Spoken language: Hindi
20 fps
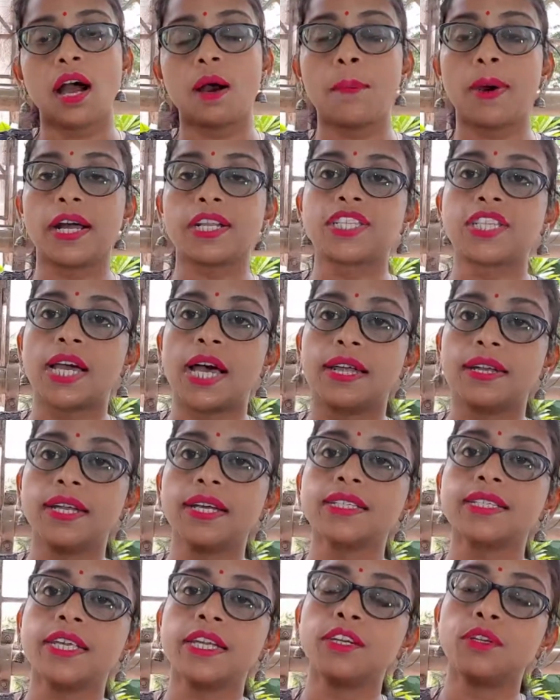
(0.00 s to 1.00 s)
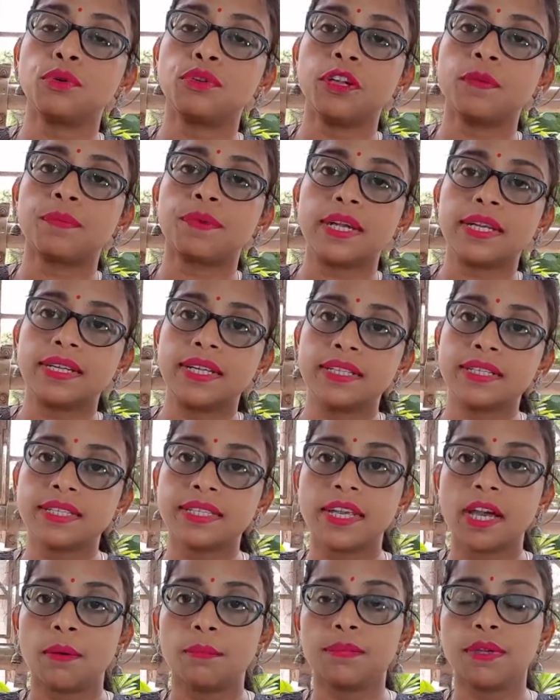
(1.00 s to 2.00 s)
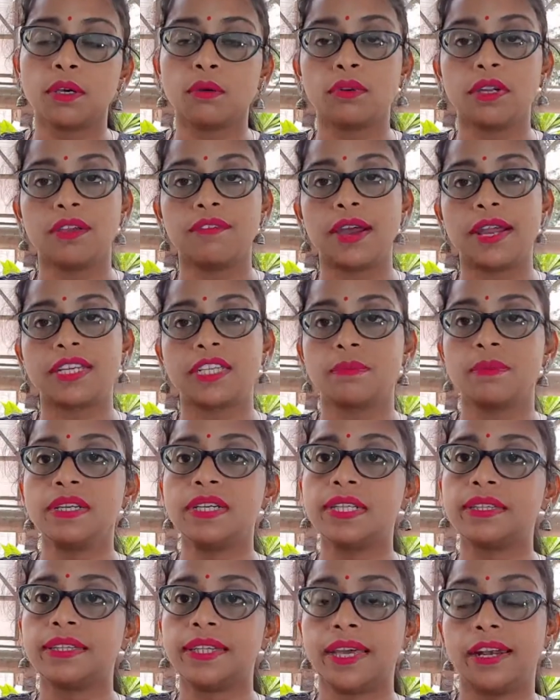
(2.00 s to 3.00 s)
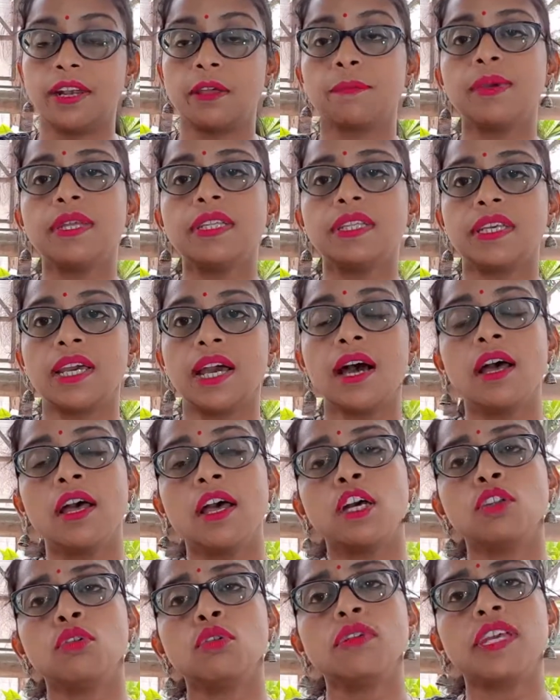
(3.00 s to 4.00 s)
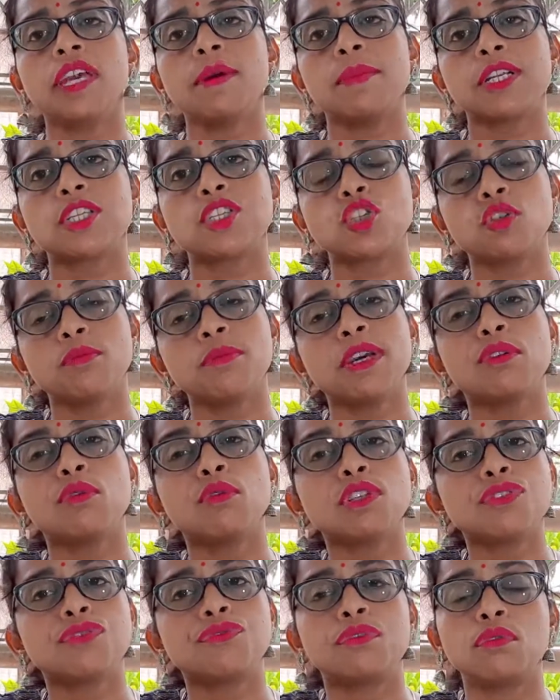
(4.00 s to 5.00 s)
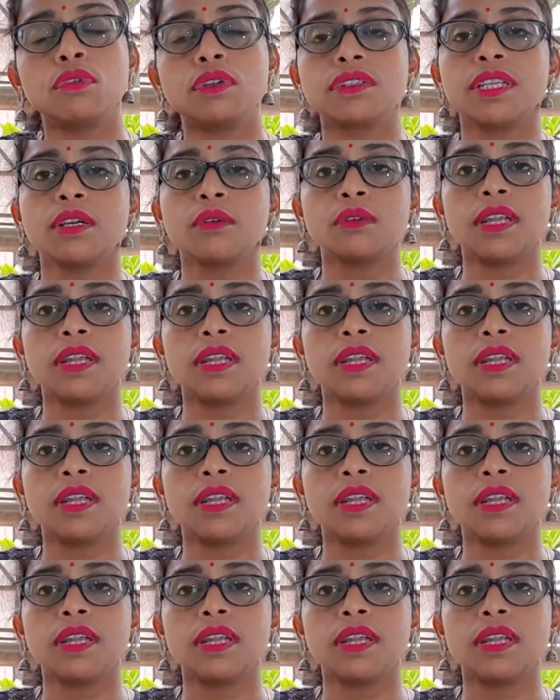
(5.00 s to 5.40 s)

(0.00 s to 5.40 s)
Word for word: अब अचानक अलग से ड्यूरिंग प्रेगनेंसी हमने उन्हें वाइटामिन डी थेरेपी दिया तो उनके बच्चों में कुछ फूड से